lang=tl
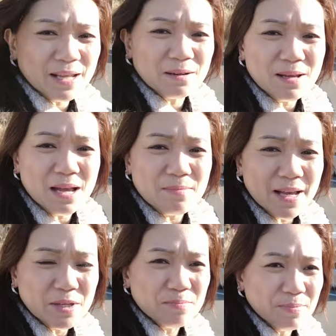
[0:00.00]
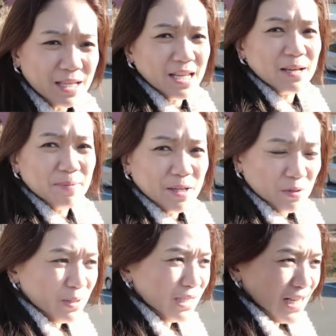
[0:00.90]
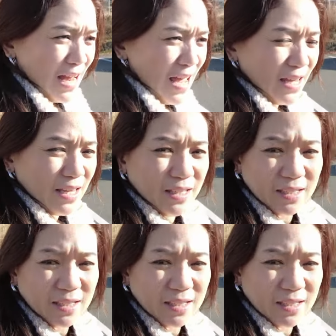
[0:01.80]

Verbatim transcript: parang mahaba yung pila, pero we'll try.